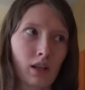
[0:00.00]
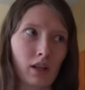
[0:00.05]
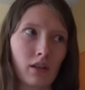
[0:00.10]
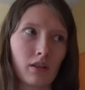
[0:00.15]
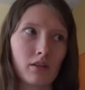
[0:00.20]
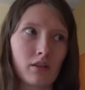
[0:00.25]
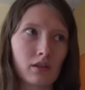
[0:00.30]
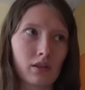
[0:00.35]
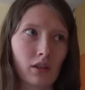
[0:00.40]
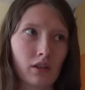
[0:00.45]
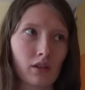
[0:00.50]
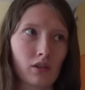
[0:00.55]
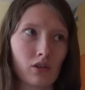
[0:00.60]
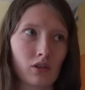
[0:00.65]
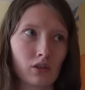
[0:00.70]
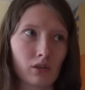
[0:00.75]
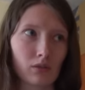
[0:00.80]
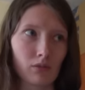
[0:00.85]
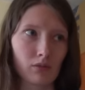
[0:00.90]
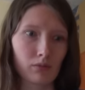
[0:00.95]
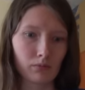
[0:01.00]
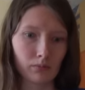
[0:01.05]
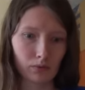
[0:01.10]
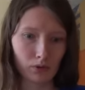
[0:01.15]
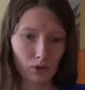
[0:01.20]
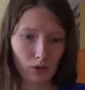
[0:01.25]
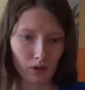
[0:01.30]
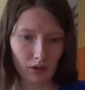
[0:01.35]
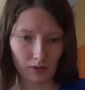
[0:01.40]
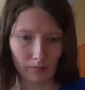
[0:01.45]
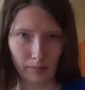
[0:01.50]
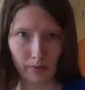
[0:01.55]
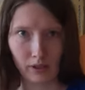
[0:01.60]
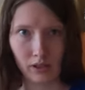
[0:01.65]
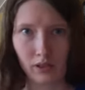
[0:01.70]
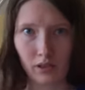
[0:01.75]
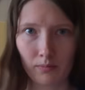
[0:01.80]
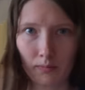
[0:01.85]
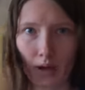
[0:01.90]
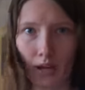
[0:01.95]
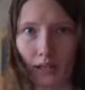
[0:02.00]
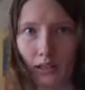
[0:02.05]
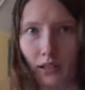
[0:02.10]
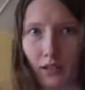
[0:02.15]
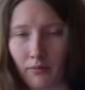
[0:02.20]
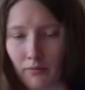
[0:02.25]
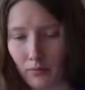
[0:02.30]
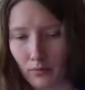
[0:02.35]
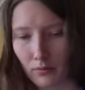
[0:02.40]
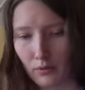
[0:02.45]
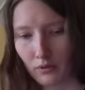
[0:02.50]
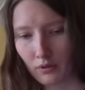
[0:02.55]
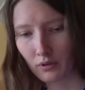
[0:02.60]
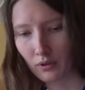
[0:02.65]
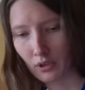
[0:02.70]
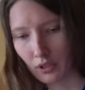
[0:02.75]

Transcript: Я достаточно много пересматриваю